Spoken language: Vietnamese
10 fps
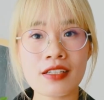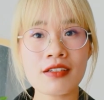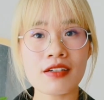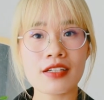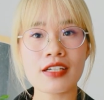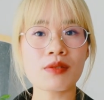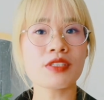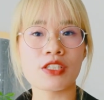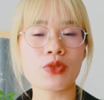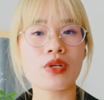chất lượng ở đây không
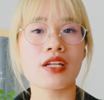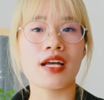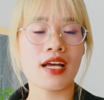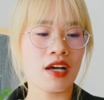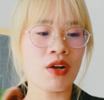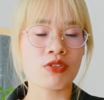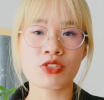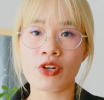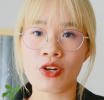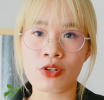chỉ đơn thuần là à, họ
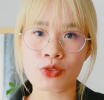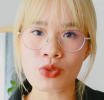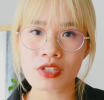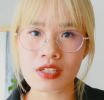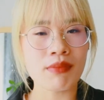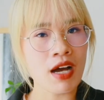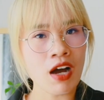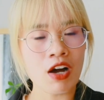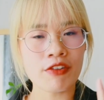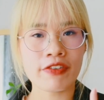giỏi họ tốt mà
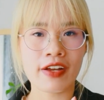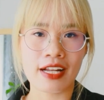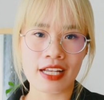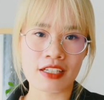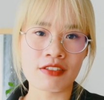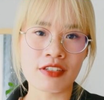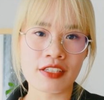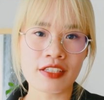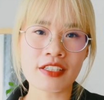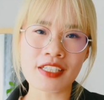họ phải là
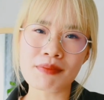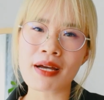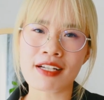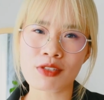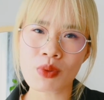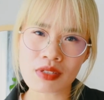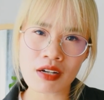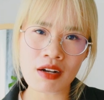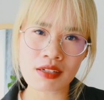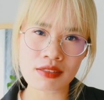người khiến bạn tốt
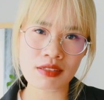hơn